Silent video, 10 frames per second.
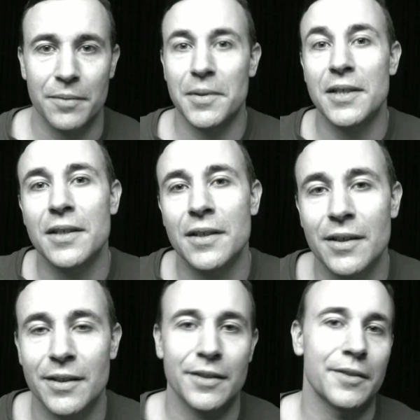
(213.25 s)

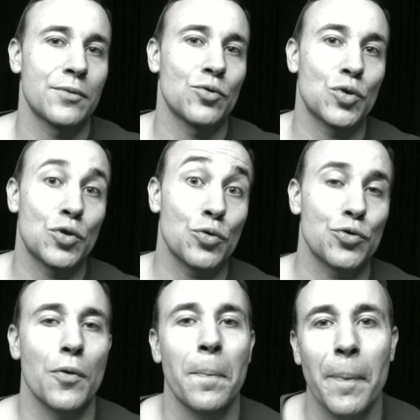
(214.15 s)
mais
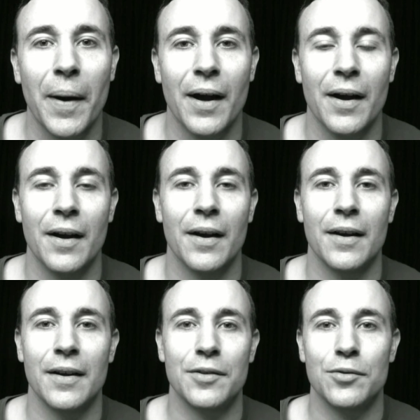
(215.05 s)
toujours
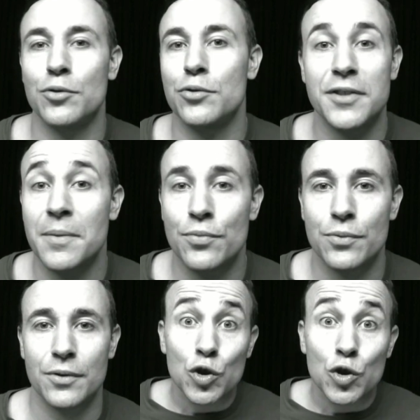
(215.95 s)
pas de deuxième but.